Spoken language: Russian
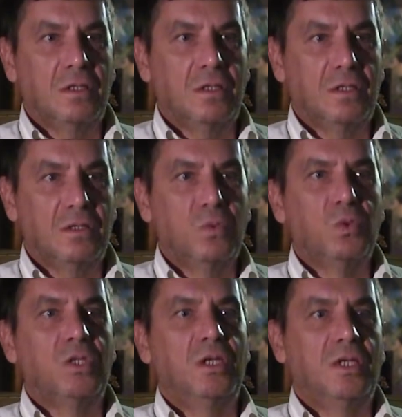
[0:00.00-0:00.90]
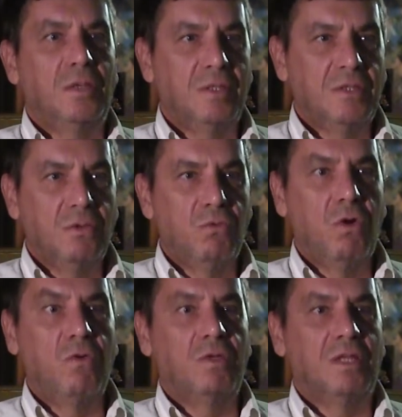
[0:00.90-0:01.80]
э, нужно ли нам
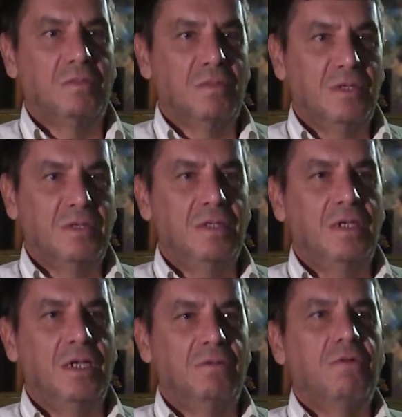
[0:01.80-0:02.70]
освоивать там, изделия,